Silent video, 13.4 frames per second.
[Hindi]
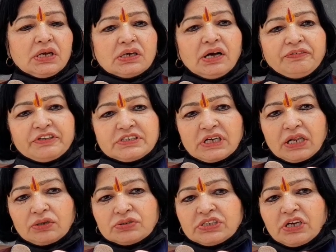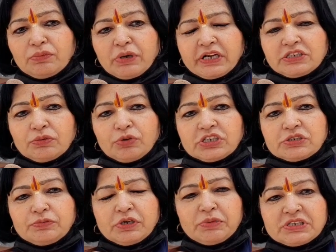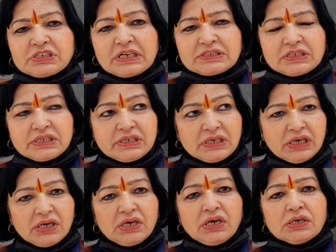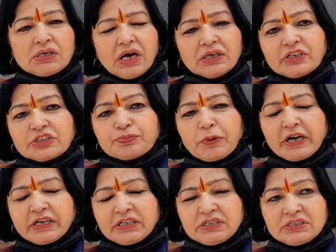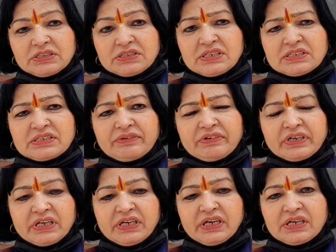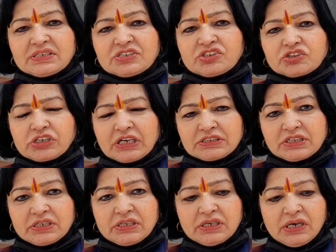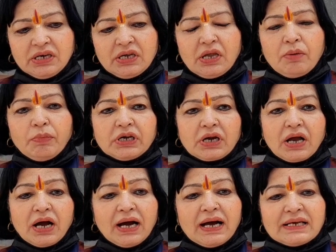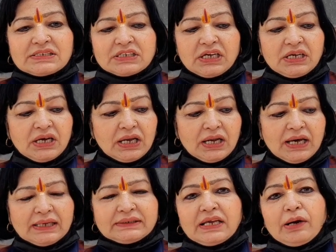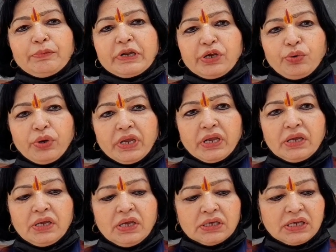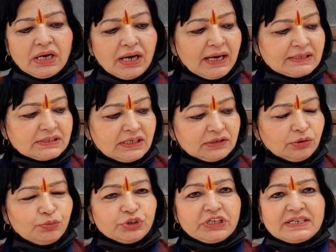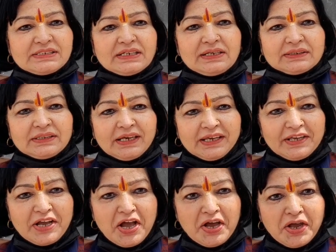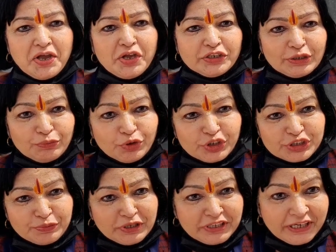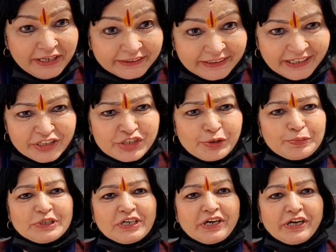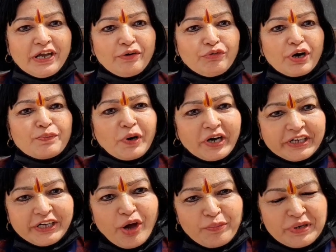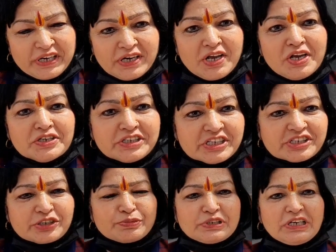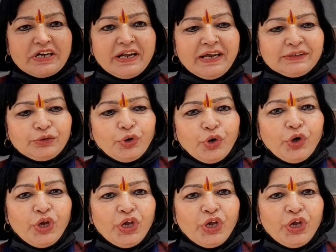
काफ़ी सालों से हमारे जम्मू कश्मीर में शासन किया कांग्रेस पार्टी थी जिसने 70 इयर्स शासन किया मगर आज के हालात क्या बने हुए हैं कि आजकल तो मुझे ऐसे लगता है कि यहाँ जम्मू कश्मीर में डिक्टेटरशिप चल रही है वन पार्टी डोमिनेंट सिस्टम चल रहा है तो